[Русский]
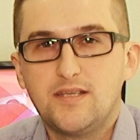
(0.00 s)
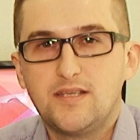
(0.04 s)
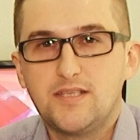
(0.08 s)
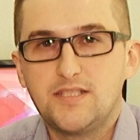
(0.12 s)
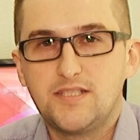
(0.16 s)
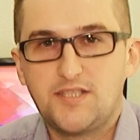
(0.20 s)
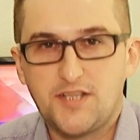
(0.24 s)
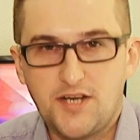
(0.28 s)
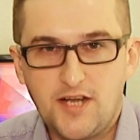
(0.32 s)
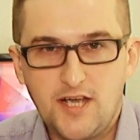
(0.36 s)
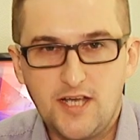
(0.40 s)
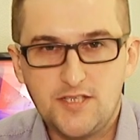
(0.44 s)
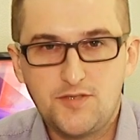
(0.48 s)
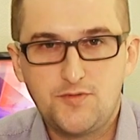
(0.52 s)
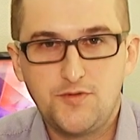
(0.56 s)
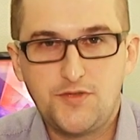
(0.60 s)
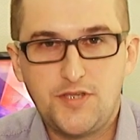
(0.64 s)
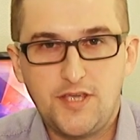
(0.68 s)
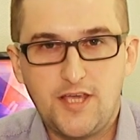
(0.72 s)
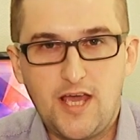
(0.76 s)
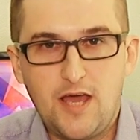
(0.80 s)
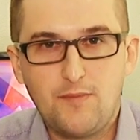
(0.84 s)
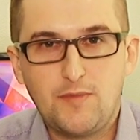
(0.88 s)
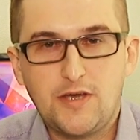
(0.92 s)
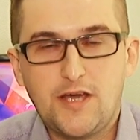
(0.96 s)

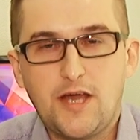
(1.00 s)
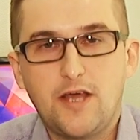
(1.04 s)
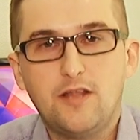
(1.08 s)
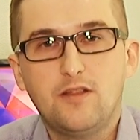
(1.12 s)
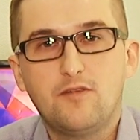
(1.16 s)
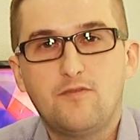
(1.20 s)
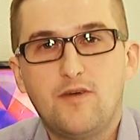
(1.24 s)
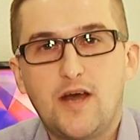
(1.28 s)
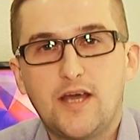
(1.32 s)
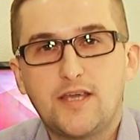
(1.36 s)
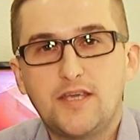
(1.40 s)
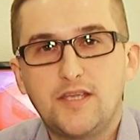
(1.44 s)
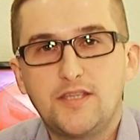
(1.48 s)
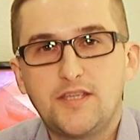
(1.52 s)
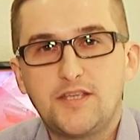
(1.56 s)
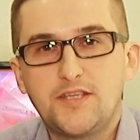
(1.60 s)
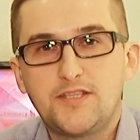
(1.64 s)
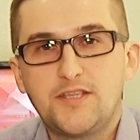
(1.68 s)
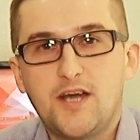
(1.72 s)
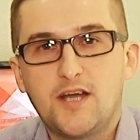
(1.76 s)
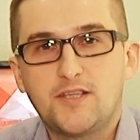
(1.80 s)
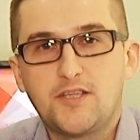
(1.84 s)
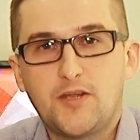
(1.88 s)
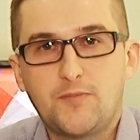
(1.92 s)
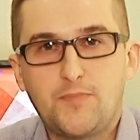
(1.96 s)
Здравствуйте, я Михаил Вагин,
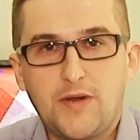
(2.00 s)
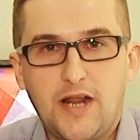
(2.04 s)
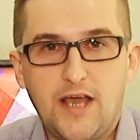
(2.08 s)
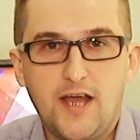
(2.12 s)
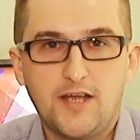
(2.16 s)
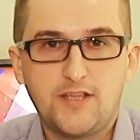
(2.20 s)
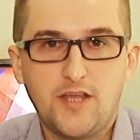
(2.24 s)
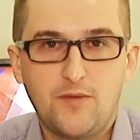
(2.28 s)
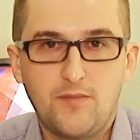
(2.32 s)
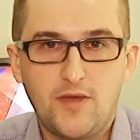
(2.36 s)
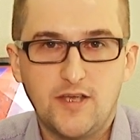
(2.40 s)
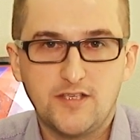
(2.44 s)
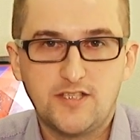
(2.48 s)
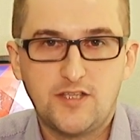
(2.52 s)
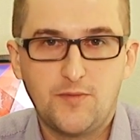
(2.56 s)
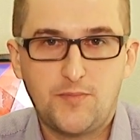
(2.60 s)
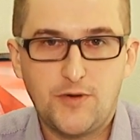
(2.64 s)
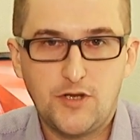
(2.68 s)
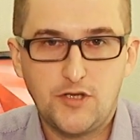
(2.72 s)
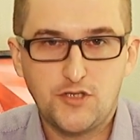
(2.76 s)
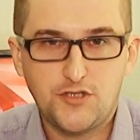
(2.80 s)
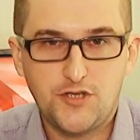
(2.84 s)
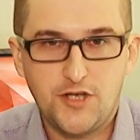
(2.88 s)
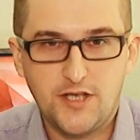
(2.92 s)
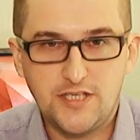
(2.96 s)
редактор проекта «Место
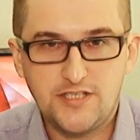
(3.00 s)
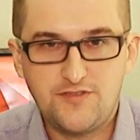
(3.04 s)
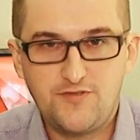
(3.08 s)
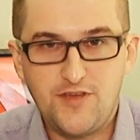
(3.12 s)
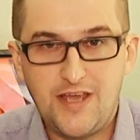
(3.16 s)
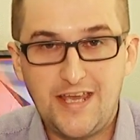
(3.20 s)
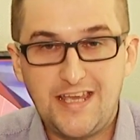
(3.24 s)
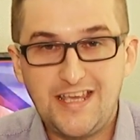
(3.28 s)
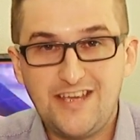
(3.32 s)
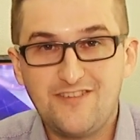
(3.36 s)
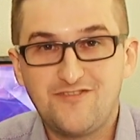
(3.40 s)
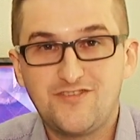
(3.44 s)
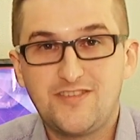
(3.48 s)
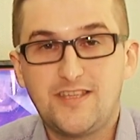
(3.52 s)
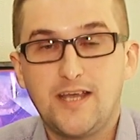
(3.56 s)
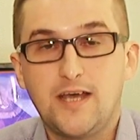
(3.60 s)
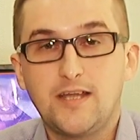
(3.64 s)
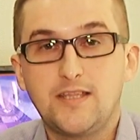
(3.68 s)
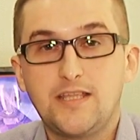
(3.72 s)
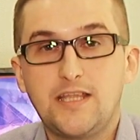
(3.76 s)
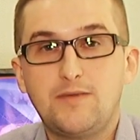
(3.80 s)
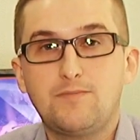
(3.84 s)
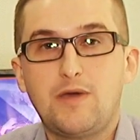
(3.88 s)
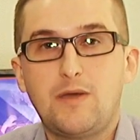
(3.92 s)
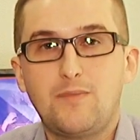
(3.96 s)
происшествия», и в
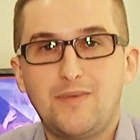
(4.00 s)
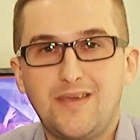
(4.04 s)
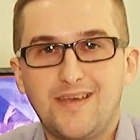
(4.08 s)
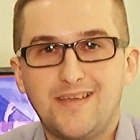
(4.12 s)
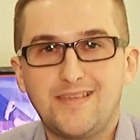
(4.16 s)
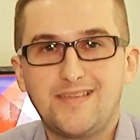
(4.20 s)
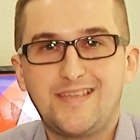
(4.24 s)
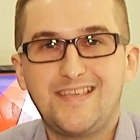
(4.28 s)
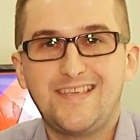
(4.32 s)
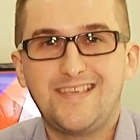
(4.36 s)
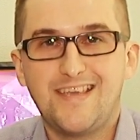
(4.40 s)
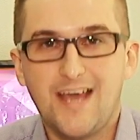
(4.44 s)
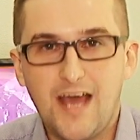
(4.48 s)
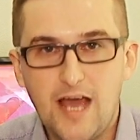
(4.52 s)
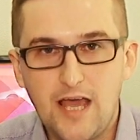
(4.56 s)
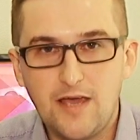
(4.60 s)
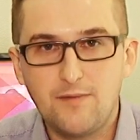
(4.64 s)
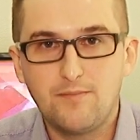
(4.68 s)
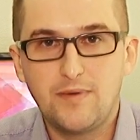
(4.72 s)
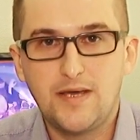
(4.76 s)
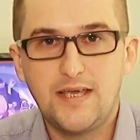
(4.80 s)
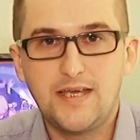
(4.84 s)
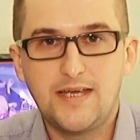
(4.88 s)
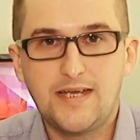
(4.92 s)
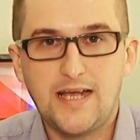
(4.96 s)
данный момент я
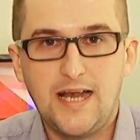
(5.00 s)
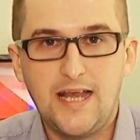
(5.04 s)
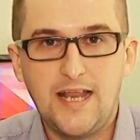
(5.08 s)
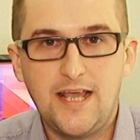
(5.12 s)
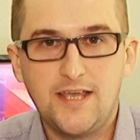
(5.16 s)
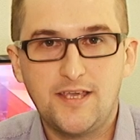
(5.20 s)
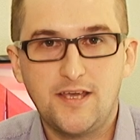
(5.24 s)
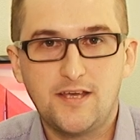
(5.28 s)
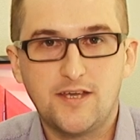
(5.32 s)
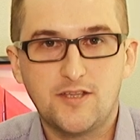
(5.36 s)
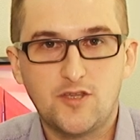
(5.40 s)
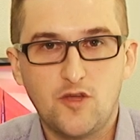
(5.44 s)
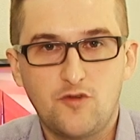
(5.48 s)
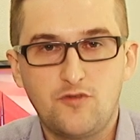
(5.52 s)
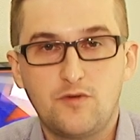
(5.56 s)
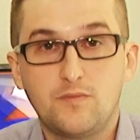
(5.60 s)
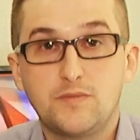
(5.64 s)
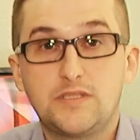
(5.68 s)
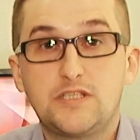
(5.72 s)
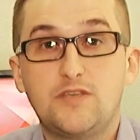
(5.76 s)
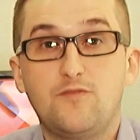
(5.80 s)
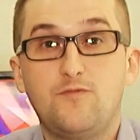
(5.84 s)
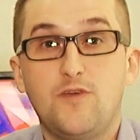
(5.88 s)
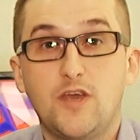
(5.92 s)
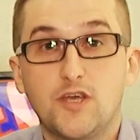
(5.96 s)
и мои коллеги
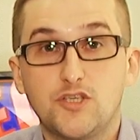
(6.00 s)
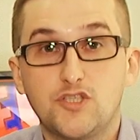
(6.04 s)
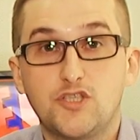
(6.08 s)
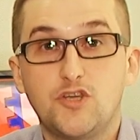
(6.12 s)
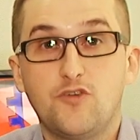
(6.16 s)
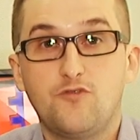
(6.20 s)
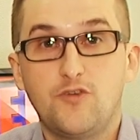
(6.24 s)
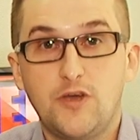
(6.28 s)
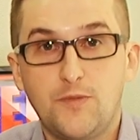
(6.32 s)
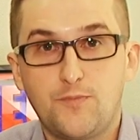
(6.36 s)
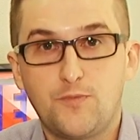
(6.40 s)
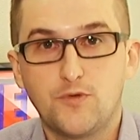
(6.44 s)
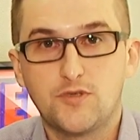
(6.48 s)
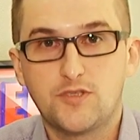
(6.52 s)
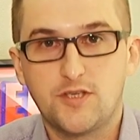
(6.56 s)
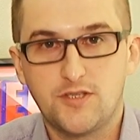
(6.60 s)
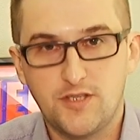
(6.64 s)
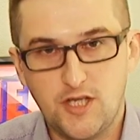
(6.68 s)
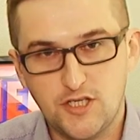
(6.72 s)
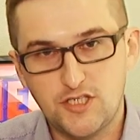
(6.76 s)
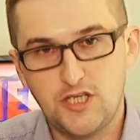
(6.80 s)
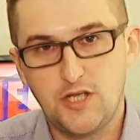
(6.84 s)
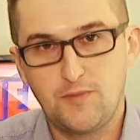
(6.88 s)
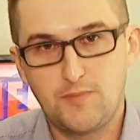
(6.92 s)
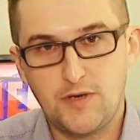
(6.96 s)
готовим свежий
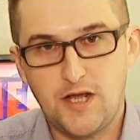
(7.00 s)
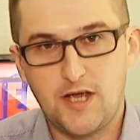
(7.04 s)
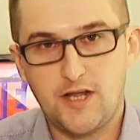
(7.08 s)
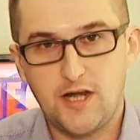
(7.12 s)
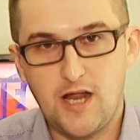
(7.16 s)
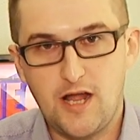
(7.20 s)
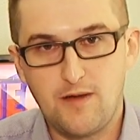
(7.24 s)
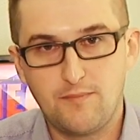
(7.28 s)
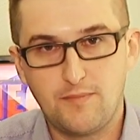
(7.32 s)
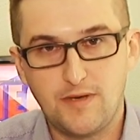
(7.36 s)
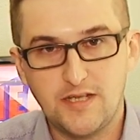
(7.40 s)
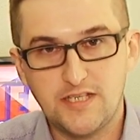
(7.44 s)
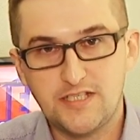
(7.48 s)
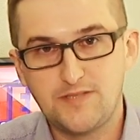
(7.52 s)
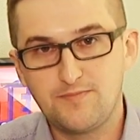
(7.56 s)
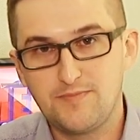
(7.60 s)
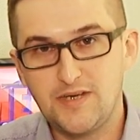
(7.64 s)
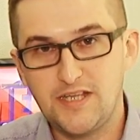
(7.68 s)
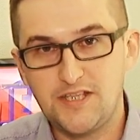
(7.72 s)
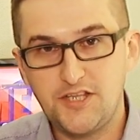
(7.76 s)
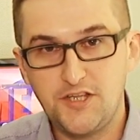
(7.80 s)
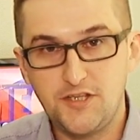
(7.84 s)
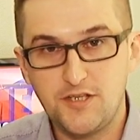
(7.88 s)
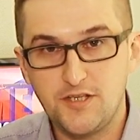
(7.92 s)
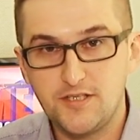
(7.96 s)
выпуск нашей программы.
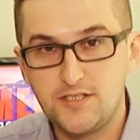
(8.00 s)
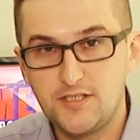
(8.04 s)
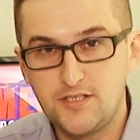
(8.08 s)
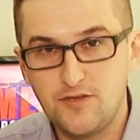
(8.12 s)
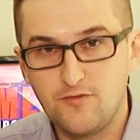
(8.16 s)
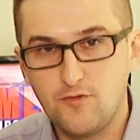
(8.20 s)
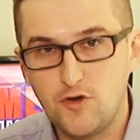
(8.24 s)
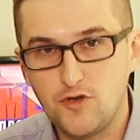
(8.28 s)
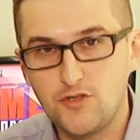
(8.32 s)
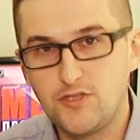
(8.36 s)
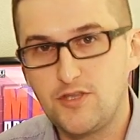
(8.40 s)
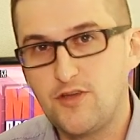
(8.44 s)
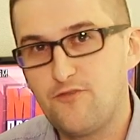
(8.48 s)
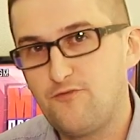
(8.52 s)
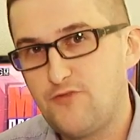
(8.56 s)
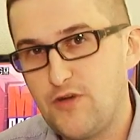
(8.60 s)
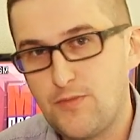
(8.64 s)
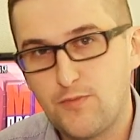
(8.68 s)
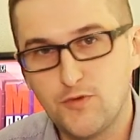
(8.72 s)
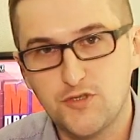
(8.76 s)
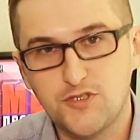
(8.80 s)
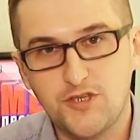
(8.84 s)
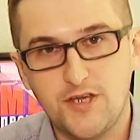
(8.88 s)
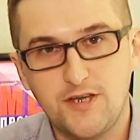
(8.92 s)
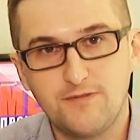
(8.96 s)
Смотрите сегодня в
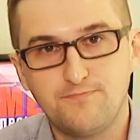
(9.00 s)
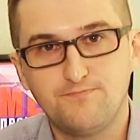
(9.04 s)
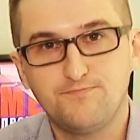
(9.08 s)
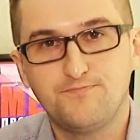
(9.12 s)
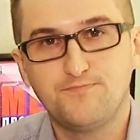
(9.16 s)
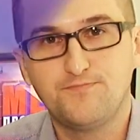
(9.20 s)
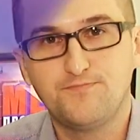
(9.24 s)
выпуске.